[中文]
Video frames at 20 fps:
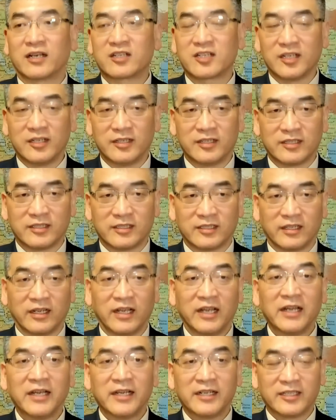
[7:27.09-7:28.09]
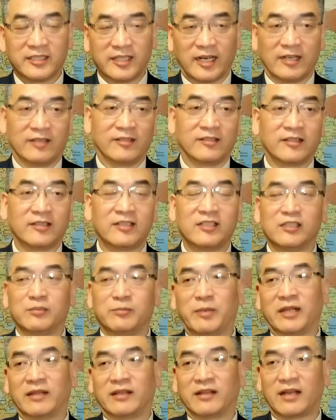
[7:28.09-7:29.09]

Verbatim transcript: 甚至忍着日本、